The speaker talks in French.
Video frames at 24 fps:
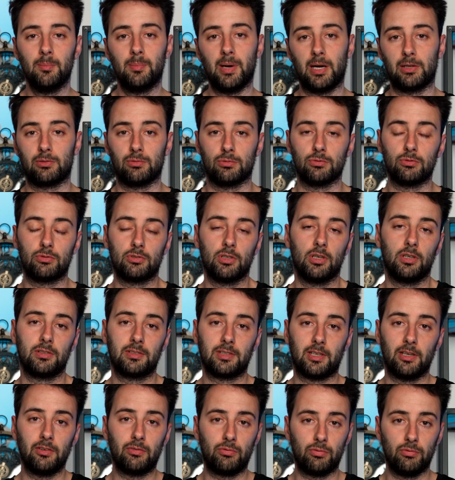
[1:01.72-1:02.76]
Par contre,
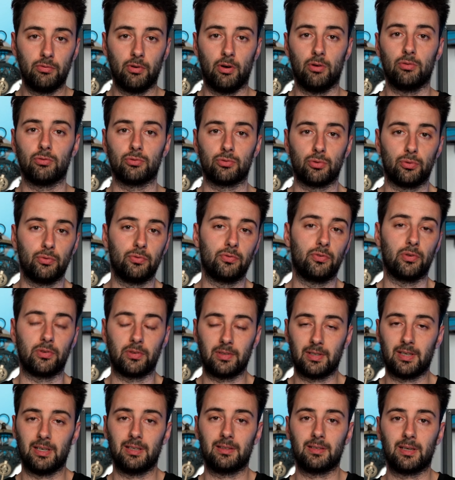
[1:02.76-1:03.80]
très souvent, on trouve de
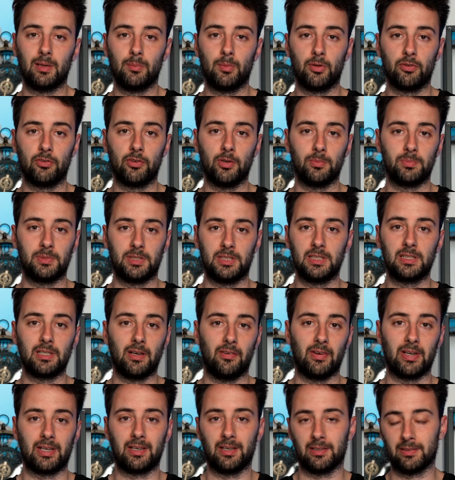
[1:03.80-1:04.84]
très très bonnes optiques
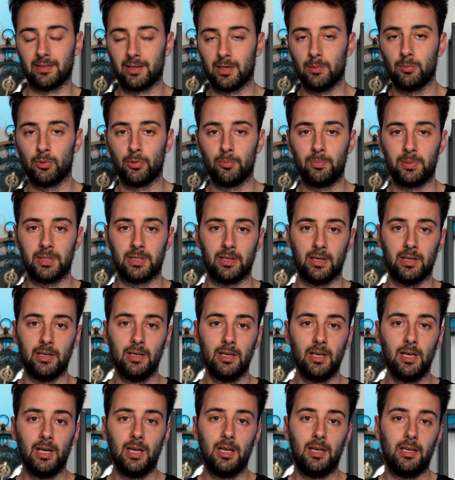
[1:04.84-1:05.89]
avec un très bon piqué.
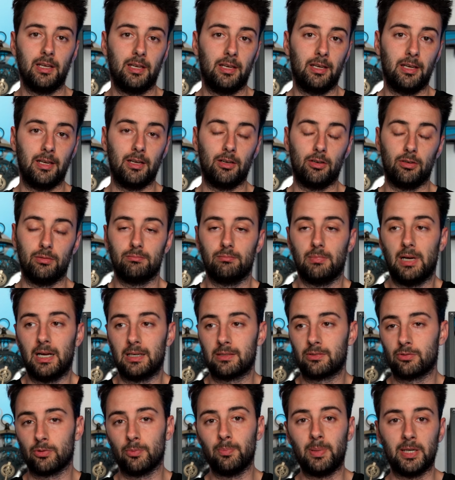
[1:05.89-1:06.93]
et
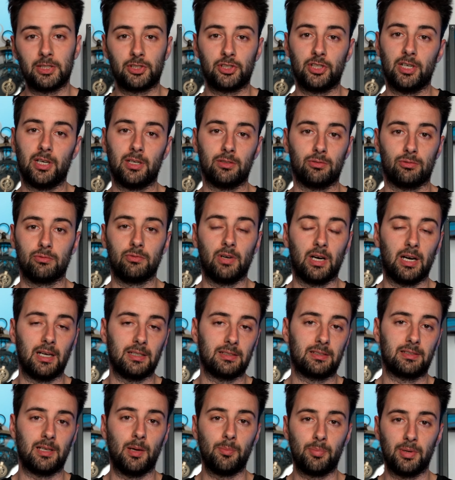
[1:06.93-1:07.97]
elles sont pas chères. Donc
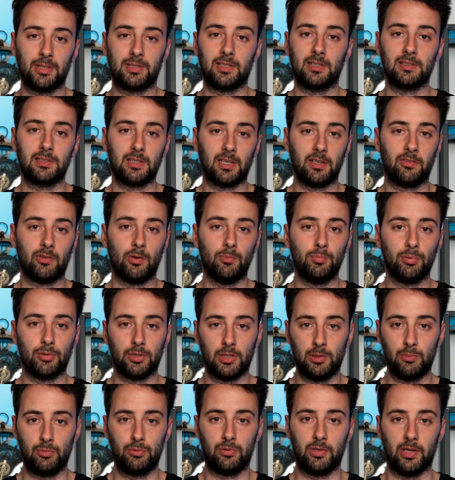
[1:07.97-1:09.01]
voilà, ça peut être intéressant pour
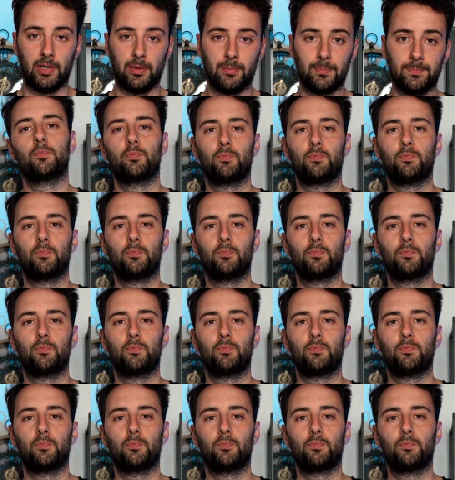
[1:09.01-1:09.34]
débuter.